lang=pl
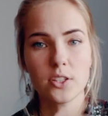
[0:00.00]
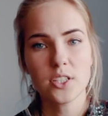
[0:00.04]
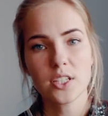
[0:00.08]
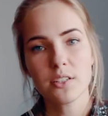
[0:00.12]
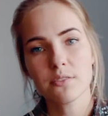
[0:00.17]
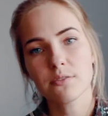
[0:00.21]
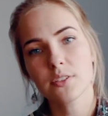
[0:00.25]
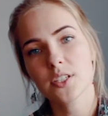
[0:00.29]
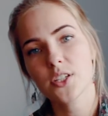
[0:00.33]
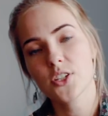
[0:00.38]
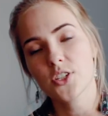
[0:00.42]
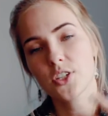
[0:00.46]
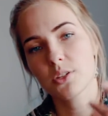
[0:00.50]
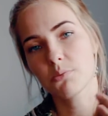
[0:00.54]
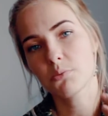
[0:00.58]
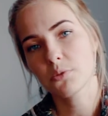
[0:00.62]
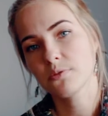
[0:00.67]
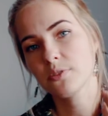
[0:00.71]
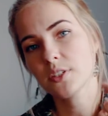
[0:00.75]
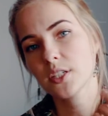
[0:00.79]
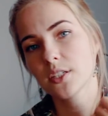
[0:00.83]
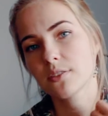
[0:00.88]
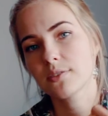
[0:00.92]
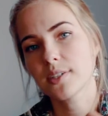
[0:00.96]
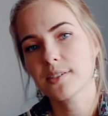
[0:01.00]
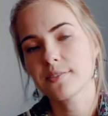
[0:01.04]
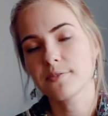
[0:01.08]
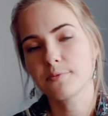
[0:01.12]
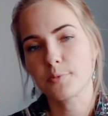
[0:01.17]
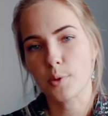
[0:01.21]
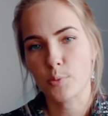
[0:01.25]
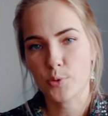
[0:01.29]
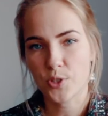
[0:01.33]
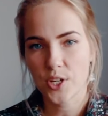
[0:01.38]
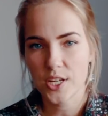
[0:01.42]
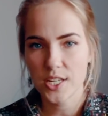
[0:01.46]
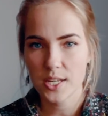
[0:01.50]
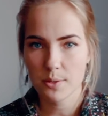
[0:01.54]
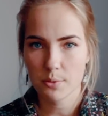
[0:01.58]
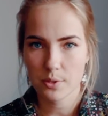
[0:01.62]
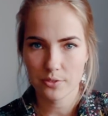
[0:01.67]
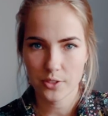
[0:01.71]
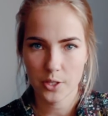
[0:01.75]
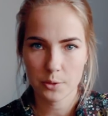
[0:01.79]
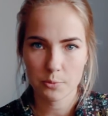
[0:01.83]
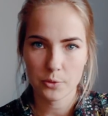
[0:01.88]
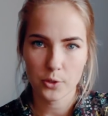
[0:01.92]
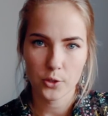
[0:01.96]
O tym właśnie mówiłam Wam w poprzednim
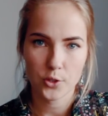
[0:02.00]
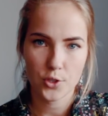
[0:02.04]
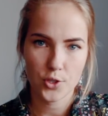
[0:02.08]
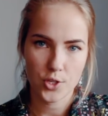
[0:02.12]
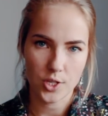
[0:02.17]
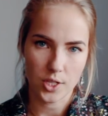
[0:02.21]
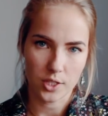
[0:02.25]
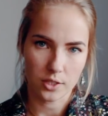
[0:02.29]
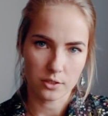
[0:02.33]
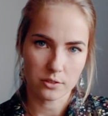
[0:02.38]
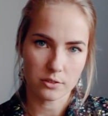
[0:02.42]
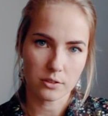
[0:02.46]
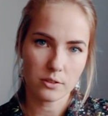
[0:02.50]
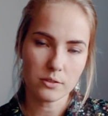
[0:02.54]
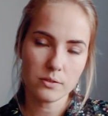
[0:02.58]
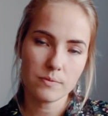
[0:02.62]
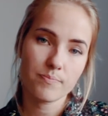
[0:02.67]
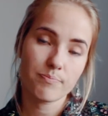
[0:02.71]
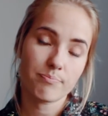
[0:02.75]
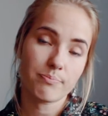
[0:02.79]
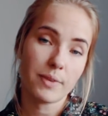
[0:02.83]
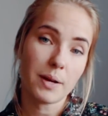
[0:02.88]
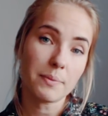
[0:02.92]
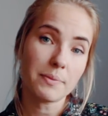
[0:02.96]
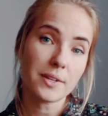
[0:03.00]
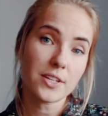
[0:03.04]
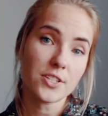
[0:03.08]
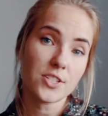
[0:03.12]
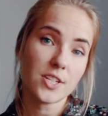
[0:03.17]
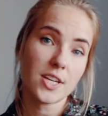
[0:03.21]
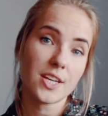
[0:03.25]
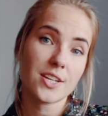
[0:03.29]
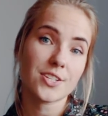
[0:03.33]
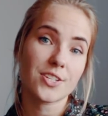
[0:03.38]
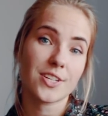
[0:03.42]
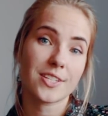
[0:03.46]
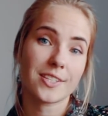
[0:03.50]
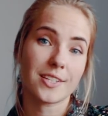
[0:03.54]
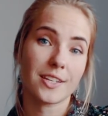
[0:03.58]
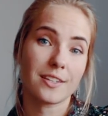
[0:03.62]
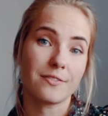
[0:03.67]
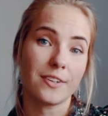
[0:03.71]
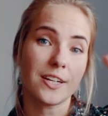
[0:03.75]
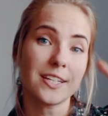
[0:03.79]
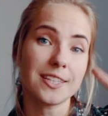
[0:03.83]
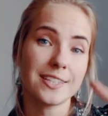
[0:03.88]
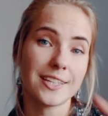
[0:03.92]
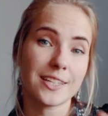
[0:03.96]
swoim odcinku. Mam nadzieję, że za
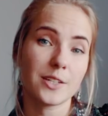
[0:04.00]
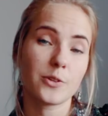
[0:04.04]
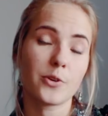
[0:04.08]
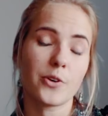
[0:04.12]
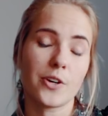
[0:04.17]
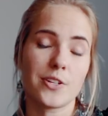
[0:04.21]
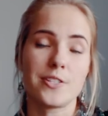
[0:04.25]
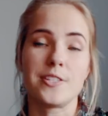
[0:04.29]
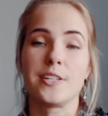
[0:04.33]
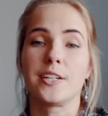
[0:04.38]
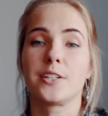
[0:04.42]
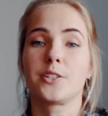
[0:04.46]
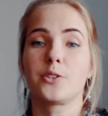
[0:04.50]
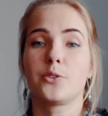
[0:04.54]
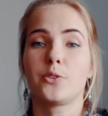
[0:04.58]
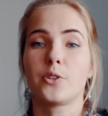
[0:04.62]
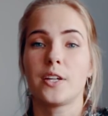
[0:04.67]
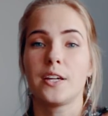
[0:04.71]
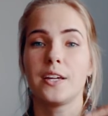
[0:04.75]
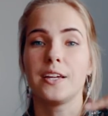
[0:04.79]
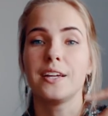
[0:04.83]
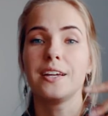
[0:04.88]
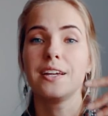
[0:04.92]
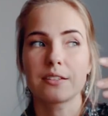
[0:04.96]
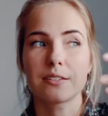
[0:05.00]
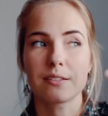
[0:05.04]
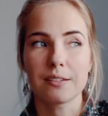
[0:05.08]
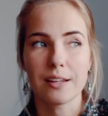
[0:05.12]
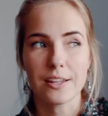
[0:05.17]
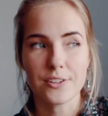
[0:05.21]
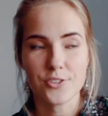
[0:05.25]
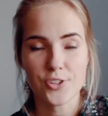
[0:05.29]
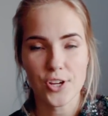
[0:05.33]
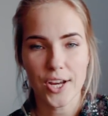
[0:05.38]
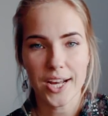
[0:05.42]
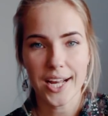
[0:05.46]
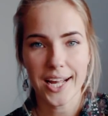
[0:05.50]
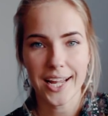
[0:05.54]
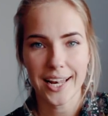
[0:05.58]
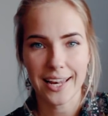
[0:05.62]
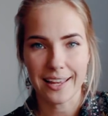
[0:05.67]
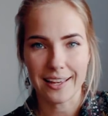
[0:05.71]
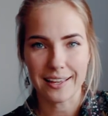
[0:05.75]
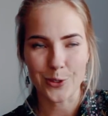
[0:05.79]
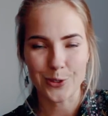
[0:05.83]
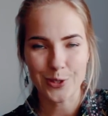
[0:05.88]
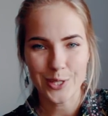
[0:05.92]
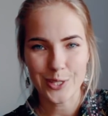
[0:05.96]
dwa tygodnie, które
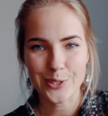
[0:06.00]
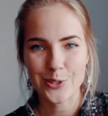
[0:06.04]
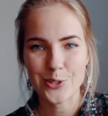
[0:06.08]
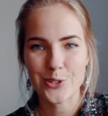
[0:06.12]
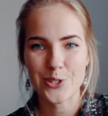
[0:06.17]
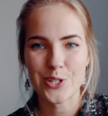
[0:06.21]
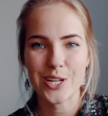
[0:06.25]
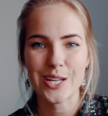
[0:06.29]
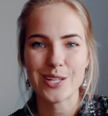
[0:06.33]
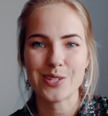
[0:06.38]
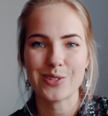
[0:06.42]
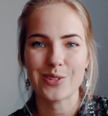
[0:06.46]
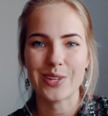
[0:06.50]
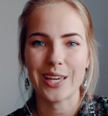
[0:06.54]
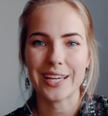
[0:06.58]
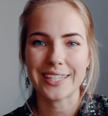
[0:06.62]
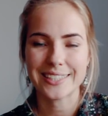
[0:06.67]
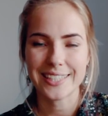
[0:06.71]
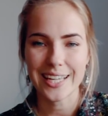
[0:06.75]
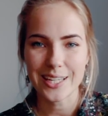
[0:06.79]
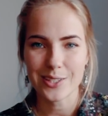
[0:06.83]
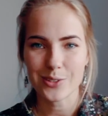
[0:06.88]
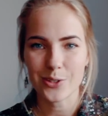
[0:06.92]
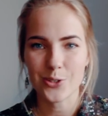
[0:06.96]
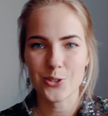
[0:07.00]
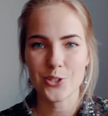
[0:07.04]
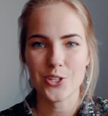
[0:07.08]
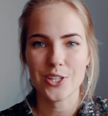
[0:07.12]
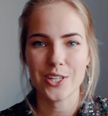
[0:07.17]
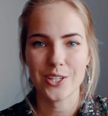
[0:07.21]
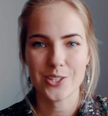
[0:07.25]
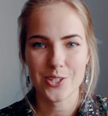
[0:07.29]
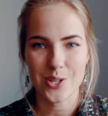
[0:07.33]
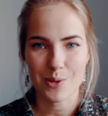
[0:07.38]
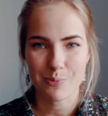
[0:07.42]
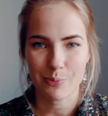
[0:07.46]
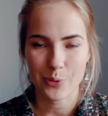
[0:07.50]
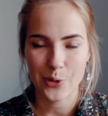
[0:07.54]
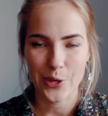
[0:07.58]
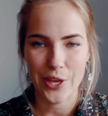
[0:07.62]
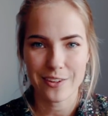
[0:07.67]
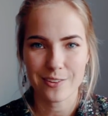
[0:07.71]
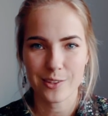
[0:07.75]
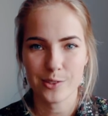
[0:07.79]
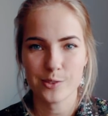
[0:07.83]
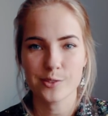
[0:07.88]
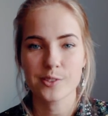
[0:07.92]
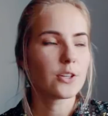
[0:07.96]
zliczali od tego czasu, jak ten odcinek się
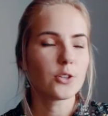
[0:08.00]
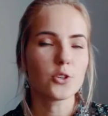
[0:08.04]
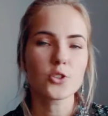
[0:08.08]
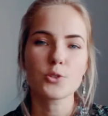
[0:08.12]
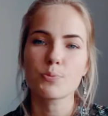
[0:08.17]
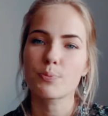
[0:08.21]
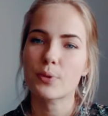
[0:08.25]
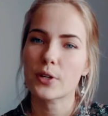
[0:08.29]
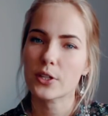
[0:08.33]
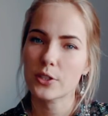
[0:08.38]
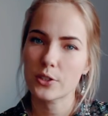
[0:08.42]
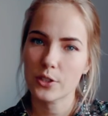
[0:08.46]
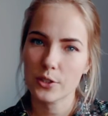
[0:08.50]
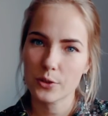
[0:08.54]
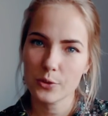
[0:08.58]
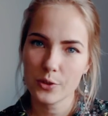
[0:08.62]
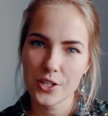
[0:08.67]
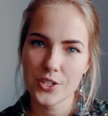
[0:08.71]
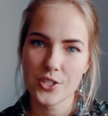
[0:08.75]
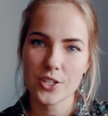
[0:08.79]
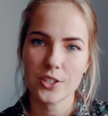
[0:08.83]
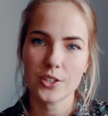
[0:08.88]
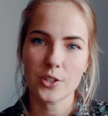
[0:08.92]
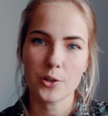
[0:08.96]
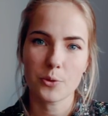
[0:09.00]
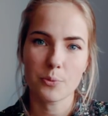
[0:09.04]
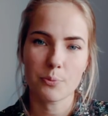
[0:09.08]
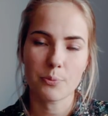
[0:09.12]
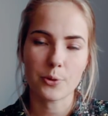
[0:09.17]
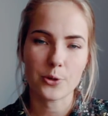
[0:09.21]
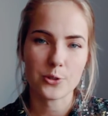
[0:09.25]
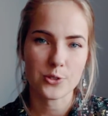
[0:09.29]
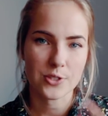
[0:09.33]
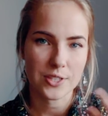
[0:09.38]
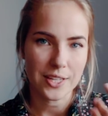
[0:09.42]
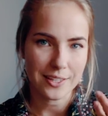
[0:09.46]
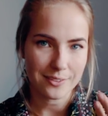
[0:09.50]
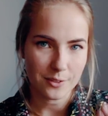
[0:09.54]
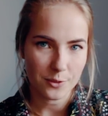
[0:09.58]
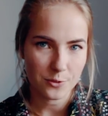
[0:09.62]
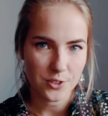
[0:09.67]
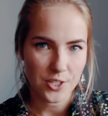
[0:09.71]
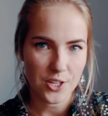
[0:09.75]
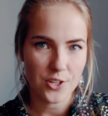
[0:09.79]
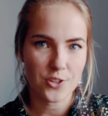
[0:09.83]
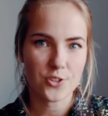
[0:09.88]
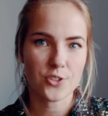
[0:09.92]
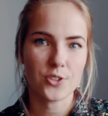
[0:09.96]
pojawił, już praktykujecie tą postawą
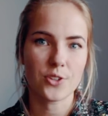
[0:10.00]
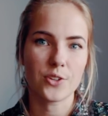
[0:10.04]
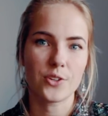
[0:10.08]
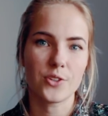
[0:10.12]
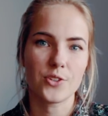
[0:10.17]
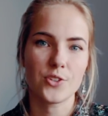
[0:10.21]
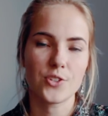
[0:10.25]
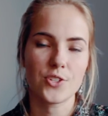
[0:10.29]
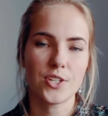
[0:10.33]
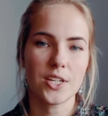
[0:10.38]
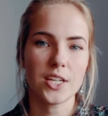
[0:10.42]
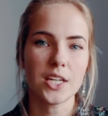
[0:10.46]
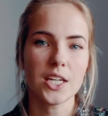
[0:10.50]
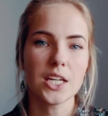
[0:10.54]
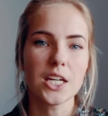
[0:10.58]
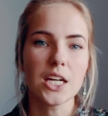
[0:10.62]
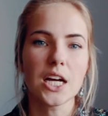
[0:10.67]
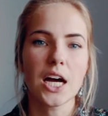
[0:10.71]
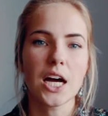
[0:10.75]
wdzięczności,